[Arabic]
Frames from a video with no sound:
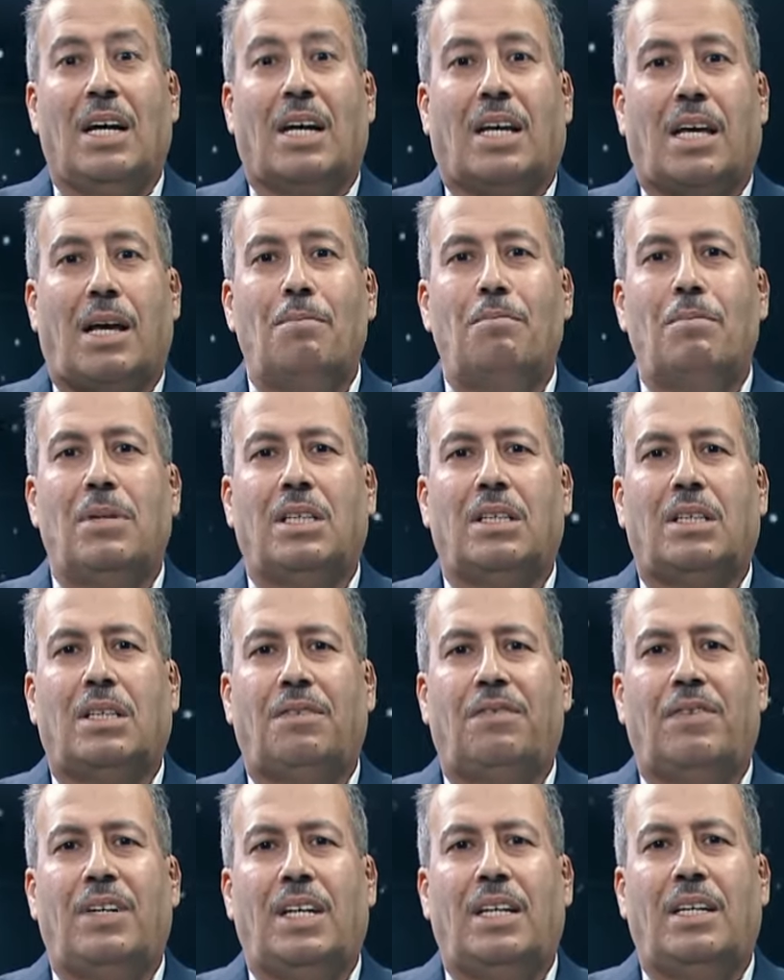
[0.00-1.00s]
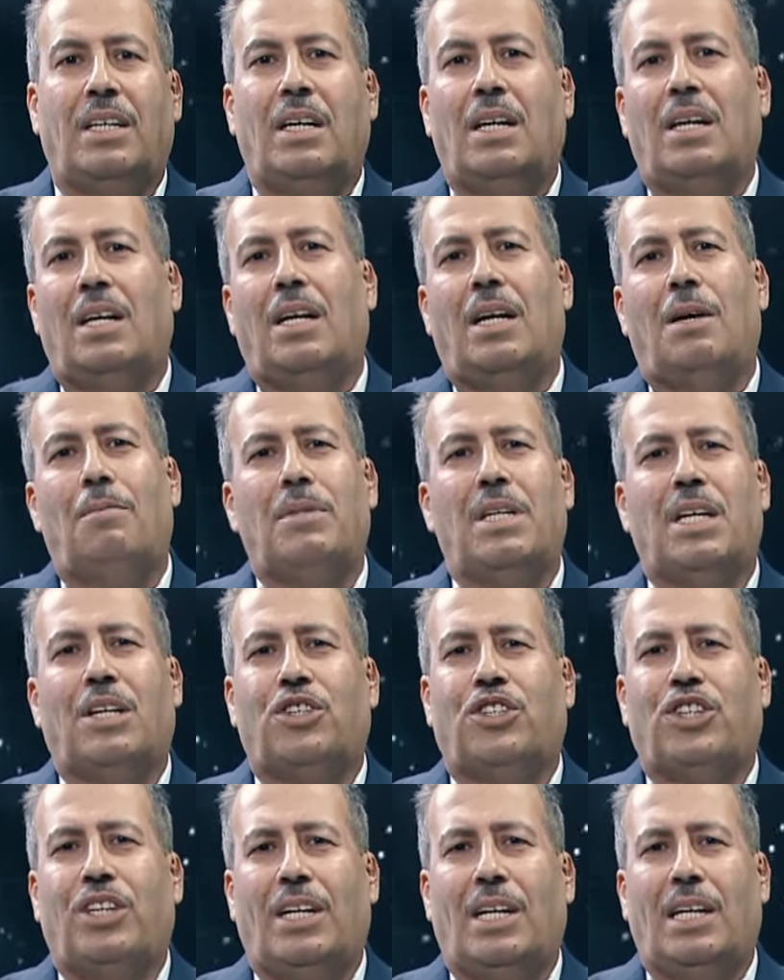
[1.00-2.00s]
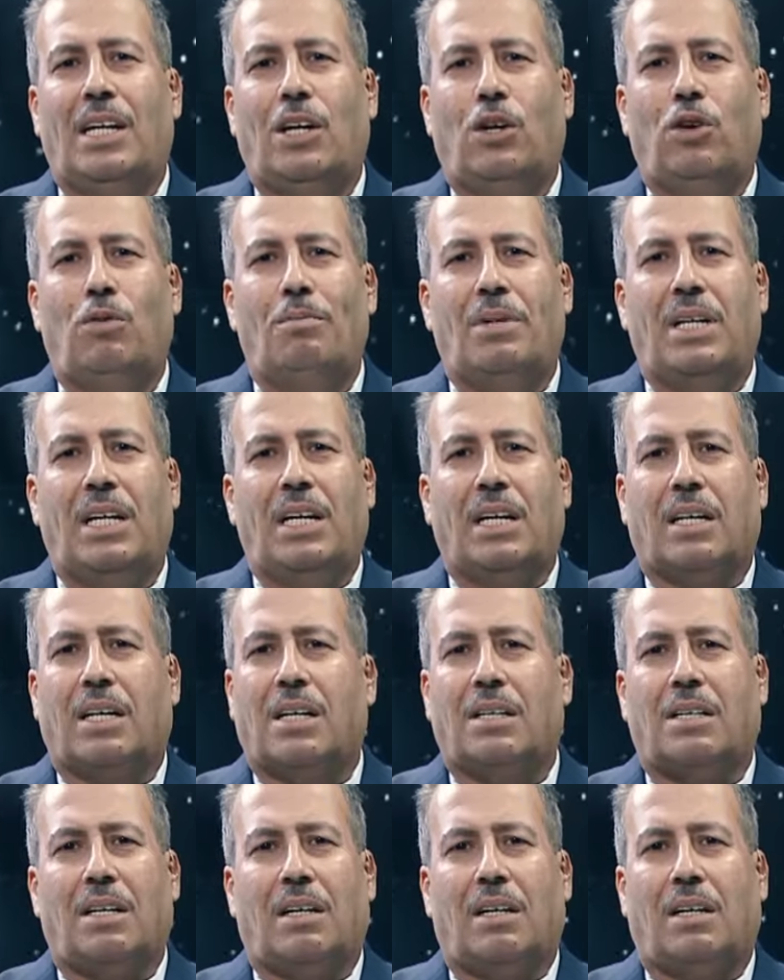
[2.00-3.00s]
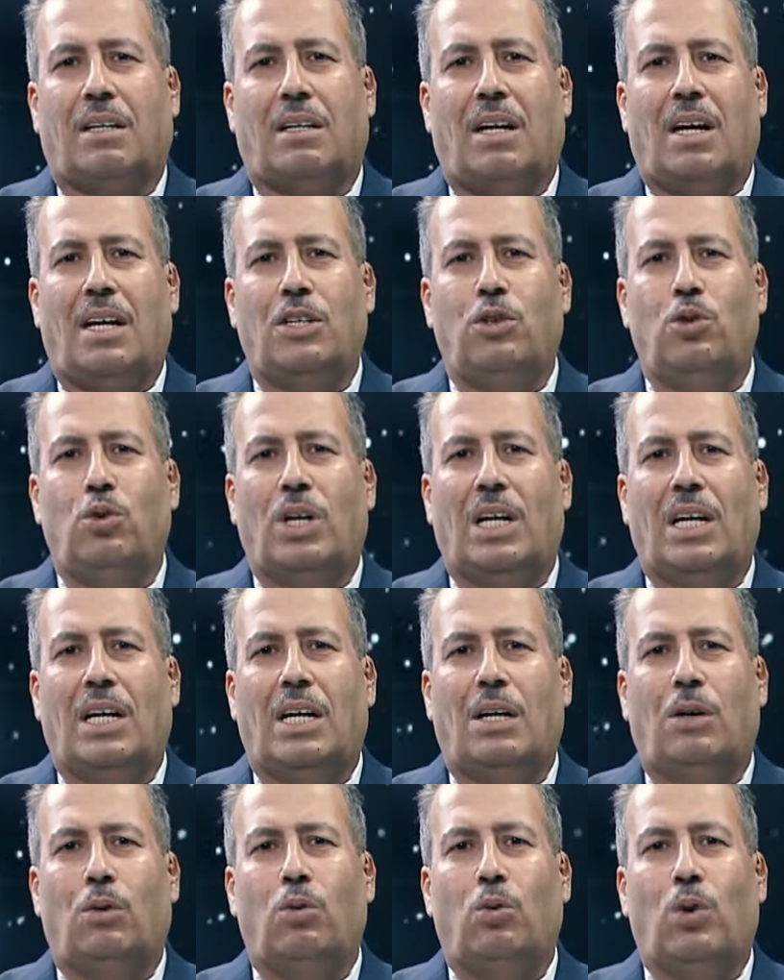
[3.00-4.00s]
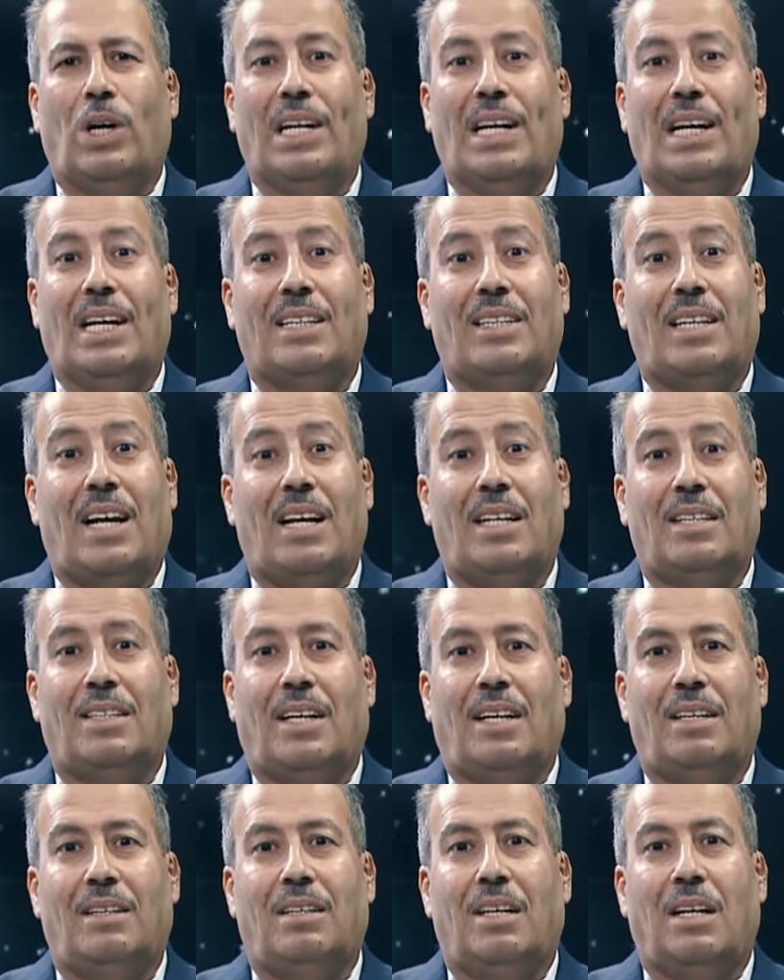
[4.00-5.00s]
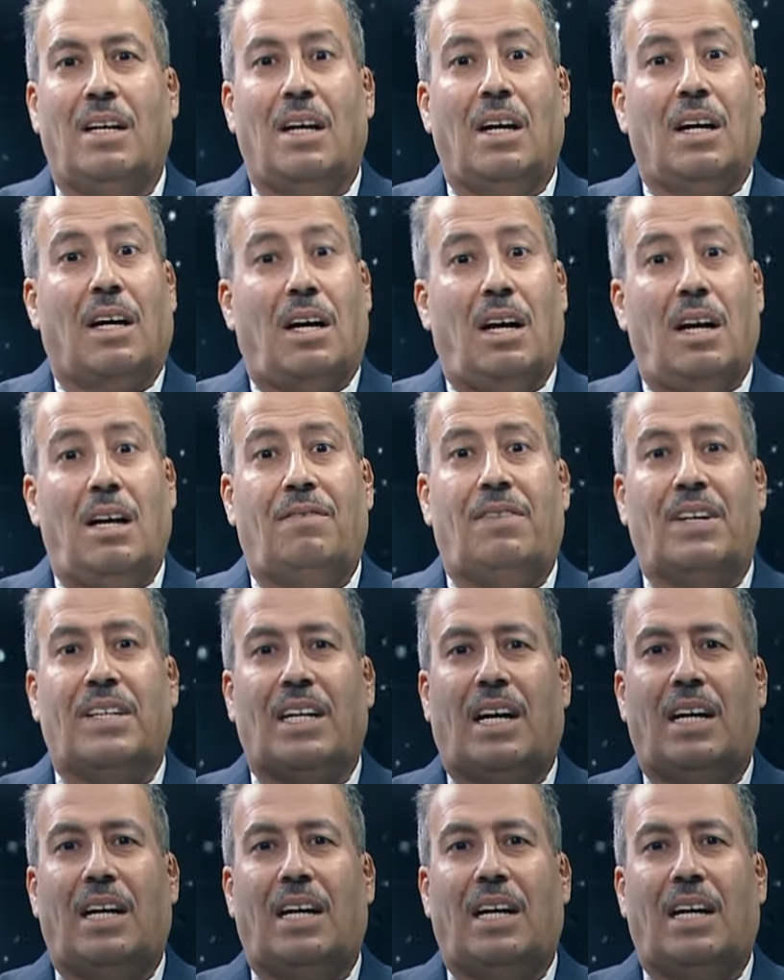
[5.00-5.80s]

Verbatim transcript: كم من طفل لم يرجع الى امه كي تقر عينها ولا تحزن خافت